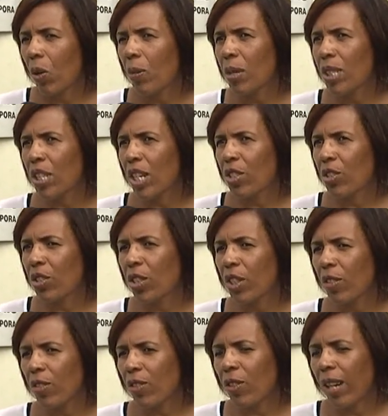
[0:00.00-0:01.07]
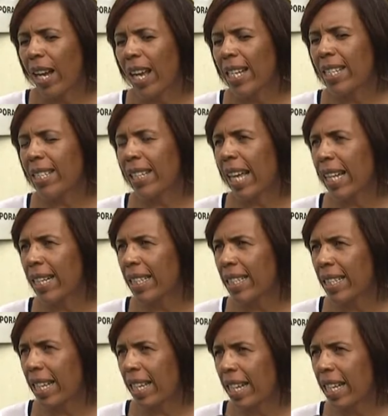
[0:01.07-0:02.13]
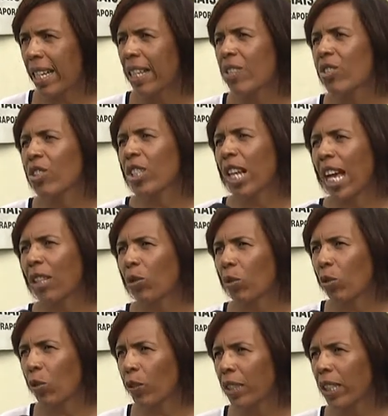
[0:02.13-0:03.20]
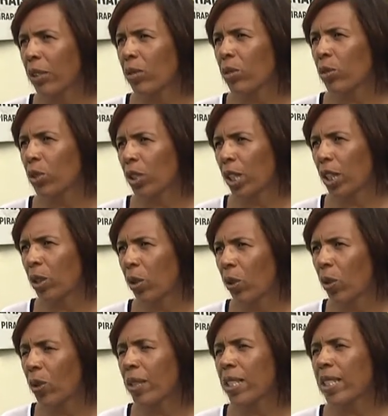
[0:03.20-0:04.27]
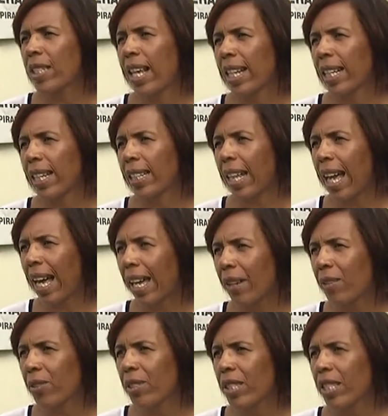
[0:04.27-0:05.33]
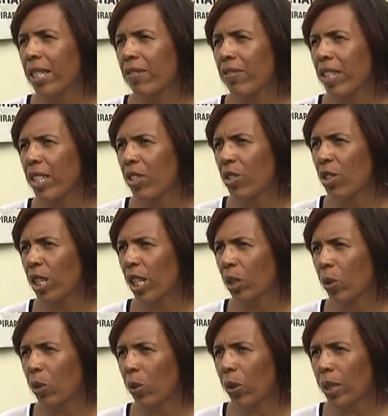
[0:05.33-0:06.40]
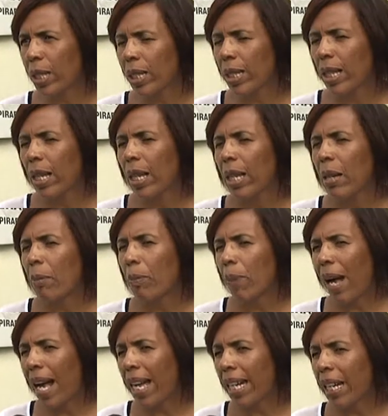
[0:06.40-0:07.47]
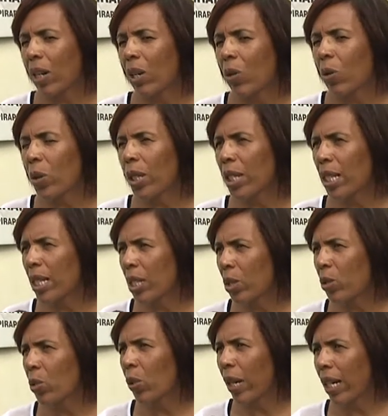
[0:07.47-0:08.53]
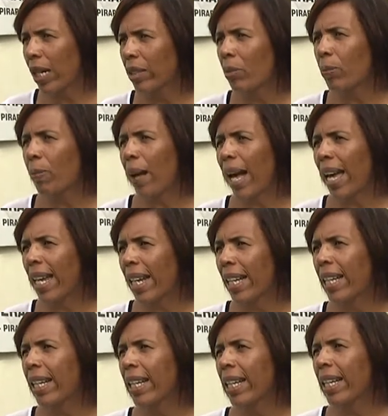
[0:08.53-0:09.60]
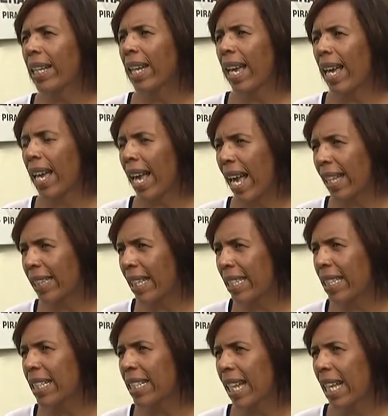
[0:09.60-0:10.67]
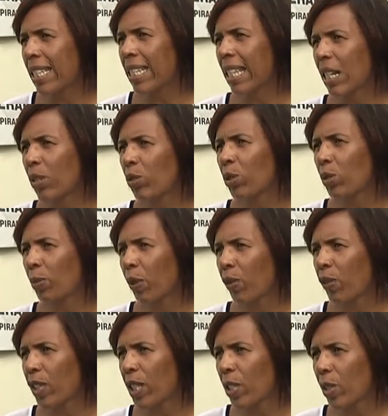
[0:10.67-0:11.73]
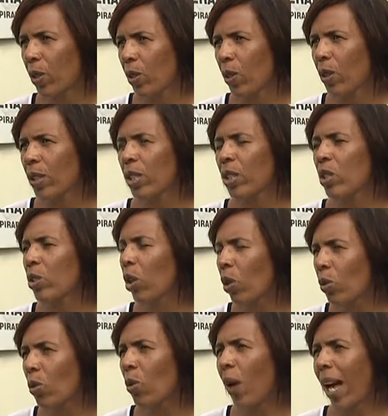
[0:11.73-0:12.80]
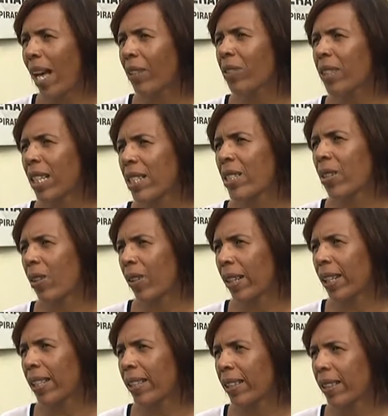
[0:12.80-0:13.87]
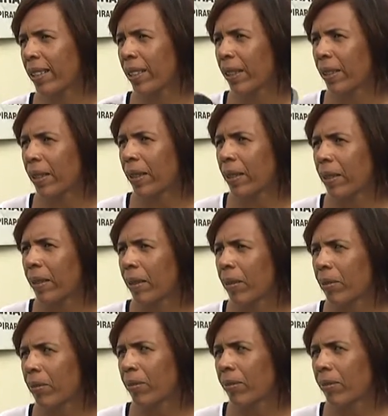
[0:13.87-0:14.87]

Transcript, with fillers: O objetivo é esclarecer, tirar dúvida dos diretores, secretários e vice-diretores para o início do ano, para é, a designação de professores, de todo o quadro da escola. Sim, é,